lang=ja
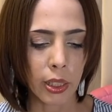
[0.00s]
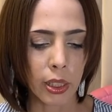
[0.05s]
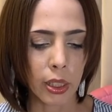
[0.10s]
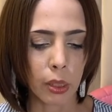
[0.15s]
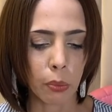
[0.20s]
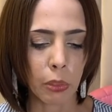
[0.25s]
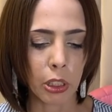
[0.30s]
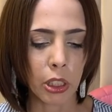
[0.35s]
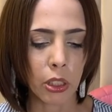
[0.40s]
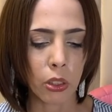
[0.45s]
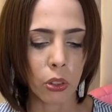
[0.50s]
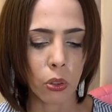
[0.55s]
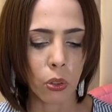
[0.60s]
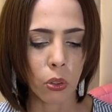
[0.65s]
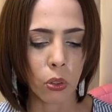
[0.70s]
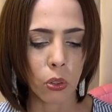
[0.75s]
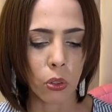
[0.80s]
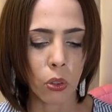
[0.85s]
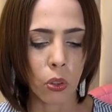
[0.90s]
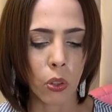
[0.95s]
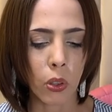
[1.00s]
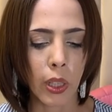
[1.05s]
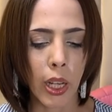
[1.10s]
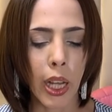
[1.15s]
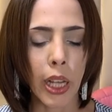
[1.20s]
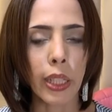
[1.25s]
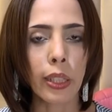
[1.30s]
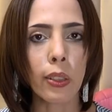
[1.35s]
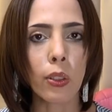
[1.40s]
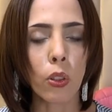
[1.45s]
自民党の
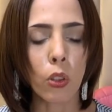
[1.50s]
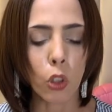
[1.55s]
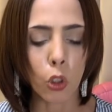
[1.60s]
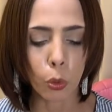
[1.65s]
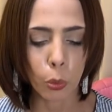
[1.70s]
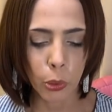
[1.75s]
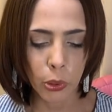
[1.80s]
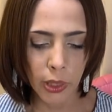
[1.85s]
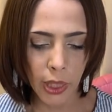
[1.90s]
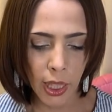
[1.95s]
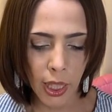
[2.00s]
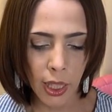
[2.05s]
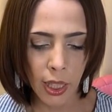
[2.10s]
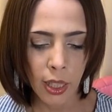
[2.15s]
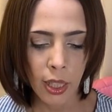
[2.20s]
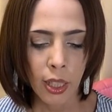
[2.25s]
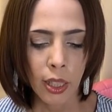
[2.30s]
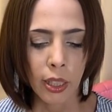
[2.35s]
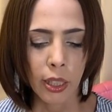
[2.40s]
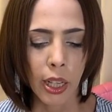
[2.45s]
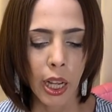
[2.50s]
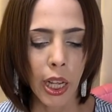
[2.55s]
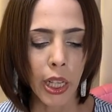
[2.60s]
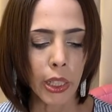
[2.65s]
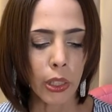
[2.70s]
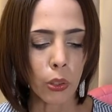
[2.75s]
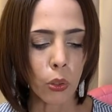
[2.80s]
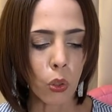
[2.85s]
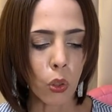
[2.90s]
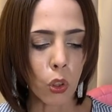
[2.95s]
外交部が外
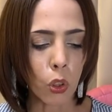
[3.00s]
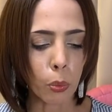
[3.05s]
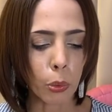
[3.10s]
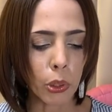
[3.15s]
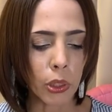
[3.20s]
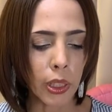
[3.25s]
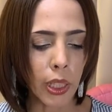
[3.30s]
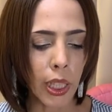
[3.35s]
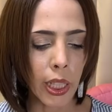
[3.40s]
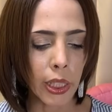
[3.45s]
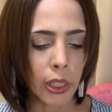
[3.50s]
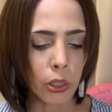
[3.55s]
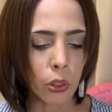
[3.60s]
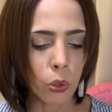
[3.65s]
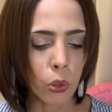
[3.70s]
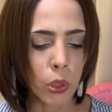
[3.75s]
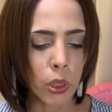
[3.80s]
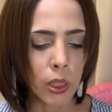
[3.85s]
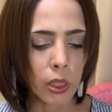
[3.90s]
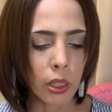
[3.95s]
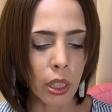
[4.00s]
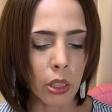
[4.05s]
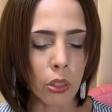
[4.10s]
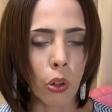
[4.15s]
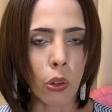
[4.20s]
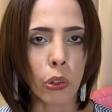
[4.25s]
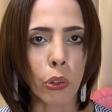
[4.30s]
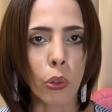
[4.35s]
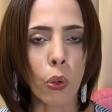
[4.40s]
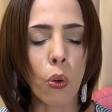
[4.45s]
交部会として
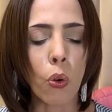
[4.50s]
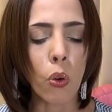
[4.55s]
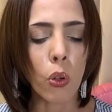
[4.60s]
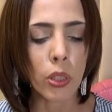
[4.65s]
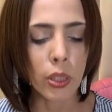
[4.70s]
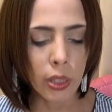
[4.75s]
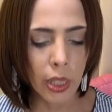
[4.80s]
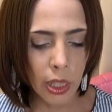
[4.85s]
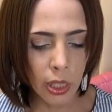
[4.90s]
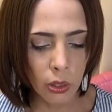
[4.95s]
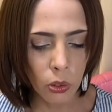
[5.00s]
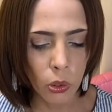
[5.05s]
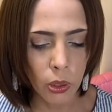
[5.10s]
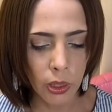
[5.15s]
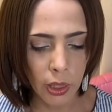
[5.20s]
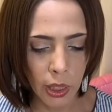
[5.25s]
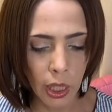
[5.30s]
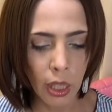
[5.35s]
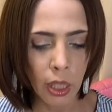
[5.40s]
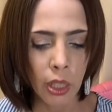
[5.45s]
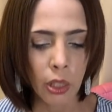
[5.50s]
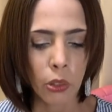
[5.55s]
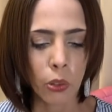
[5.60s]
の要請としてね、